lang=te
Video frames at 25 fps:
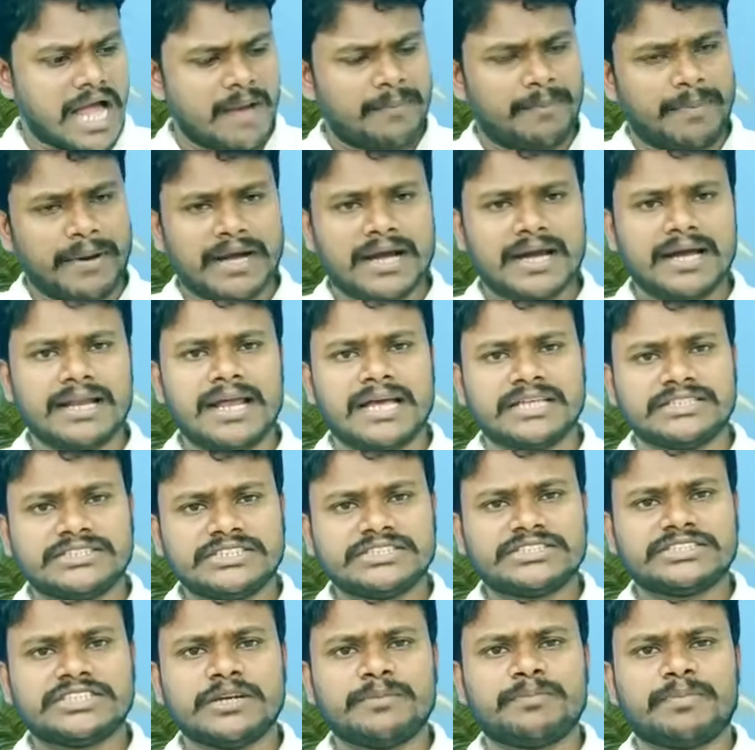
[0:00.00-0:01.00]
ఆ పక్కన
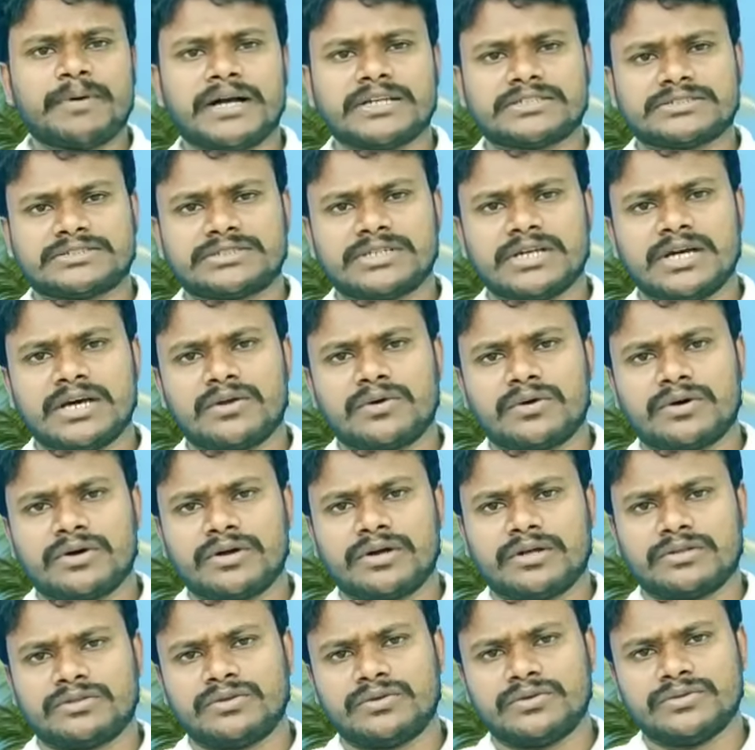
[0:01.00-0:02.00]
అసిస్టెంట్ పాస్ట్ గారు ఒక
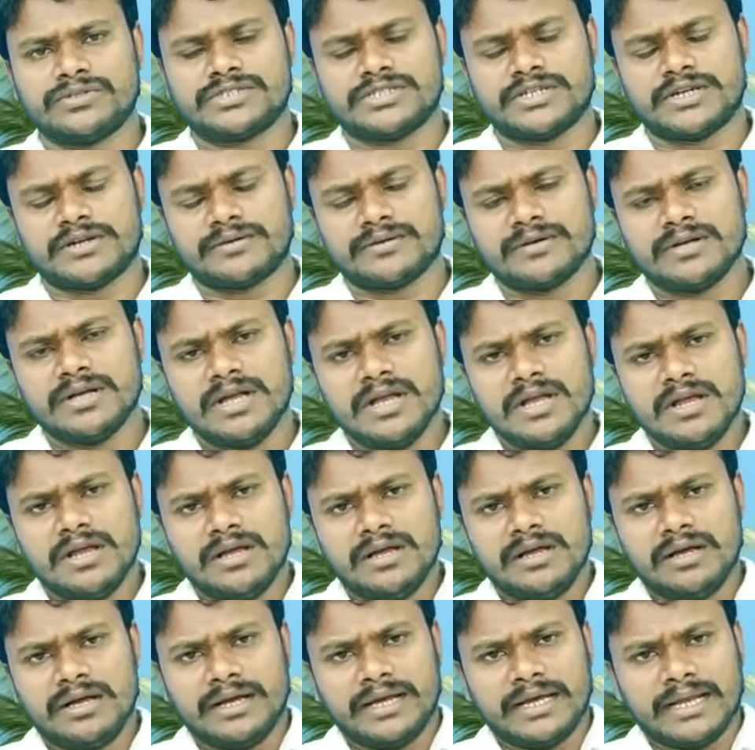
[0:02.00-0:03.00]
అతను వచ్చాడు
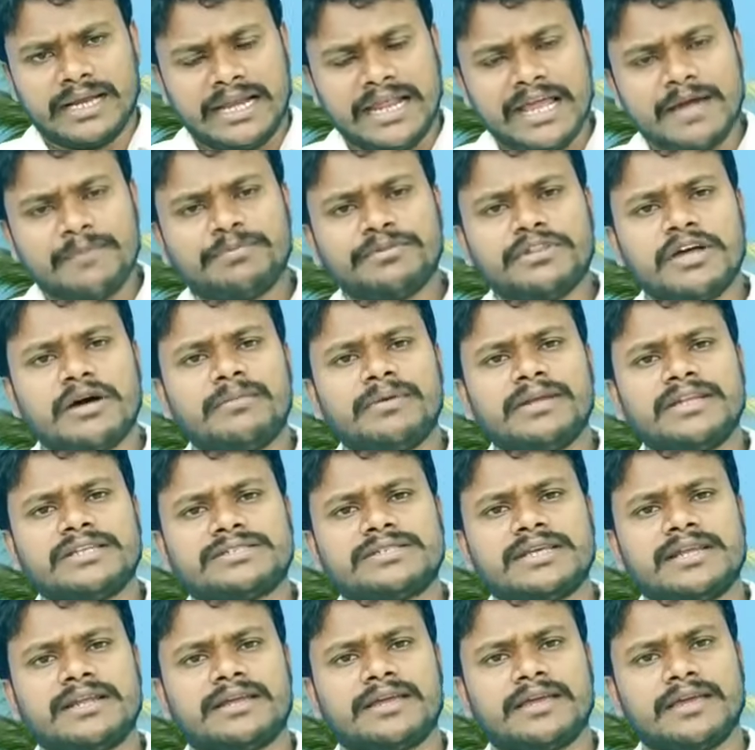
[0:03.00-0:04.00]

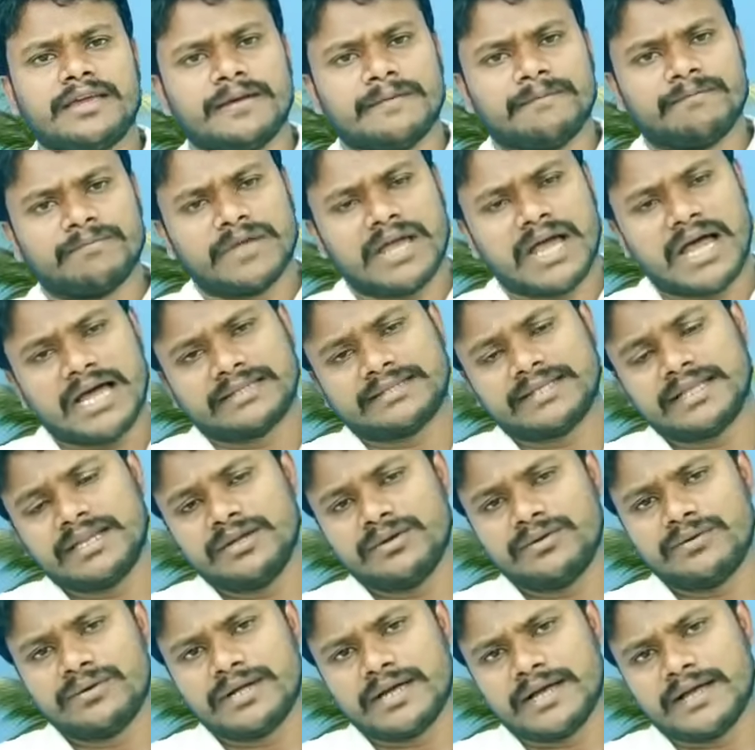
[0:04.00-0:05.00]
లేపుదామనేసరికి
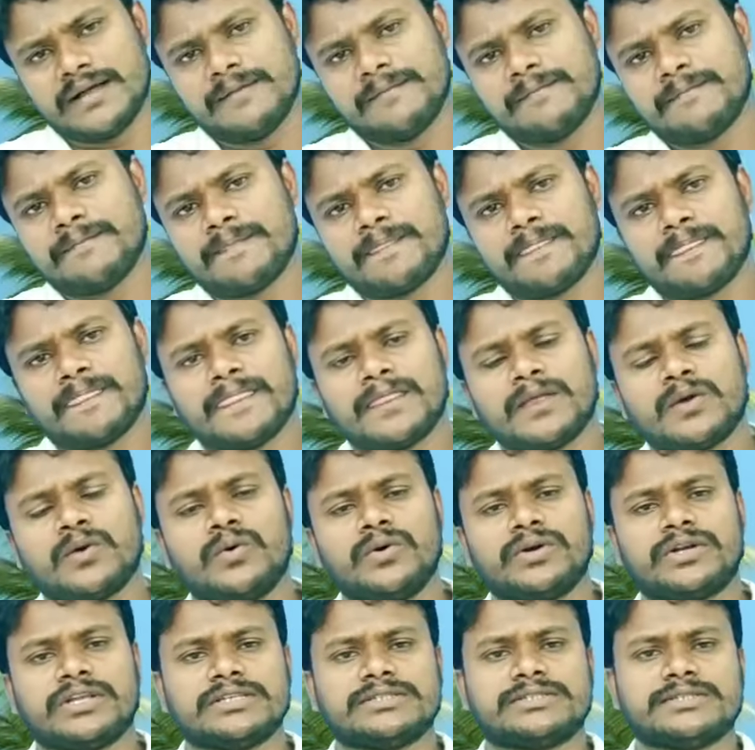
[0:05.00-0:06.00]
అతన్ని కూడా
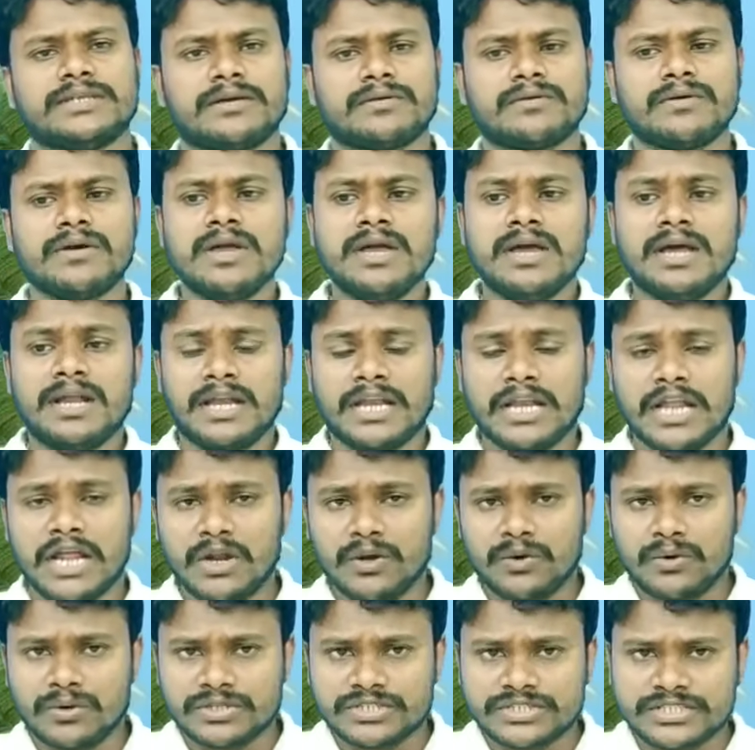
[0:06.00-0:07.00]
కొట్టేశారు
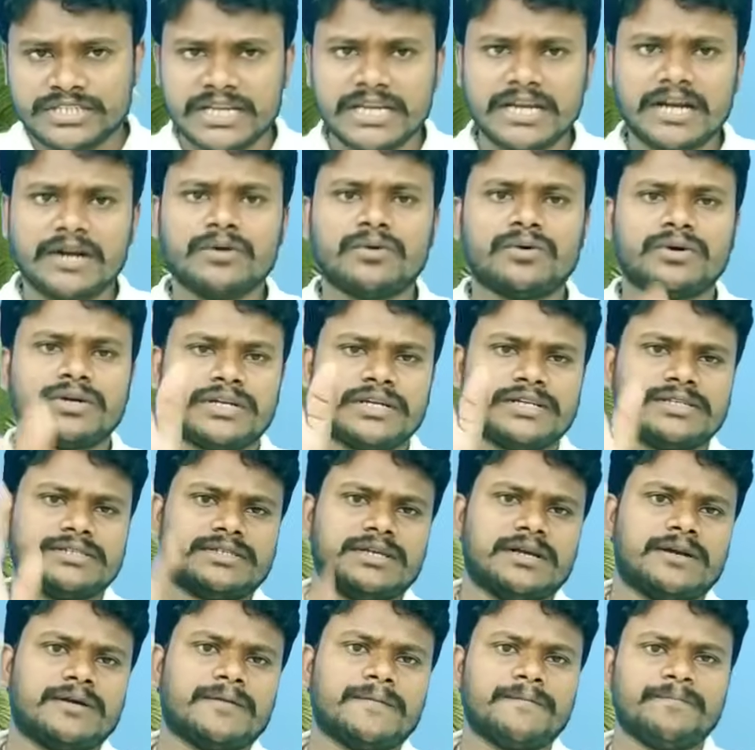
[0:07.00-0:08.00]
నలుగురు స్త్రీలను
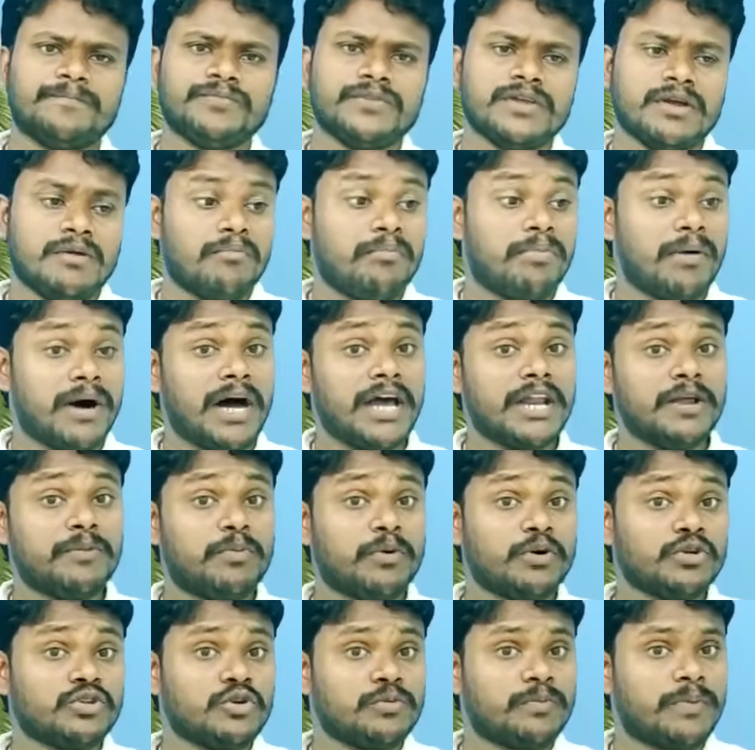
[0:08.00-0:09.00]
కొట్టేశాడు
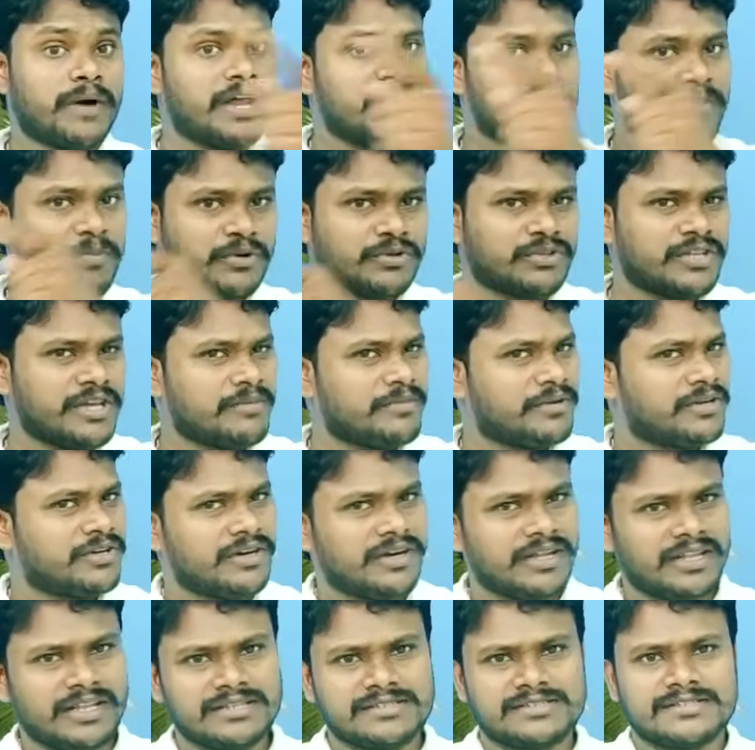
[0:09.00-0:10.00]
పారిపోతూ పారిపోతూ
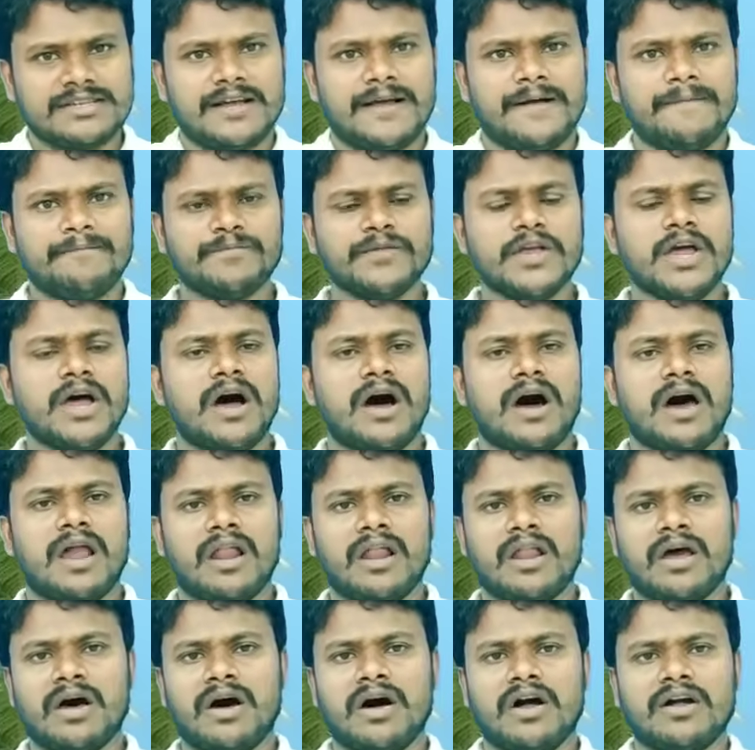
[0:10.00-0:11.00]
ఏమంటున్నాడు తెలుసా అల్లా